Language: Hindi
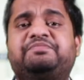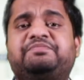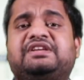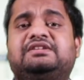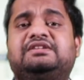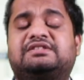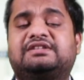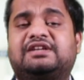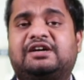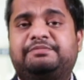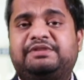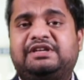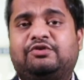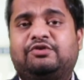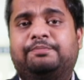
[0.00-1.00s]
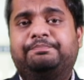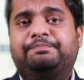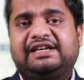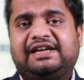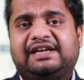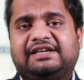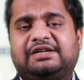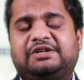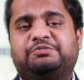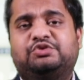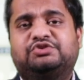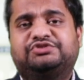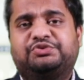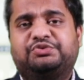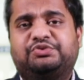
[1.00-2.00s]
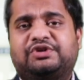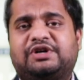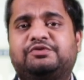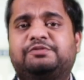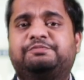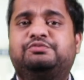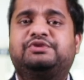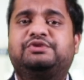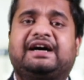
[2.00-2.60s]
जितना भी कॉम्प्लिकेटेड पोर्शन होगा वो पूरा